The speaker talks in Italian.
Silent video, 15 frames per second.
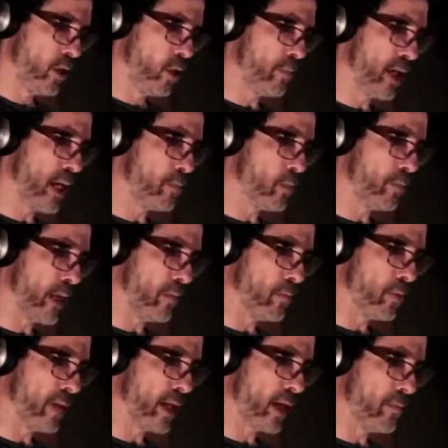Io mi chiamo
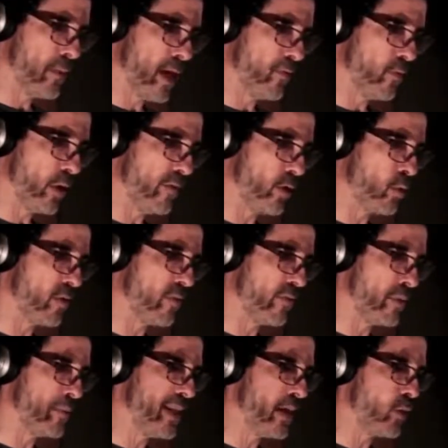Primo perché i miei volevano una
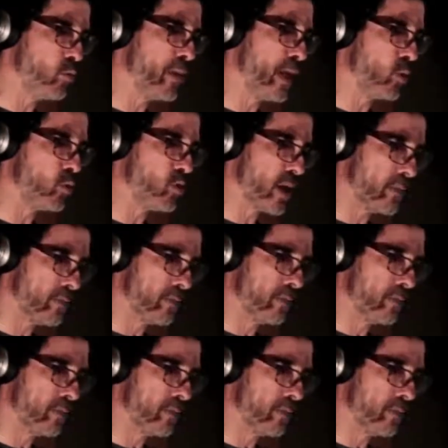famiglia numerosa,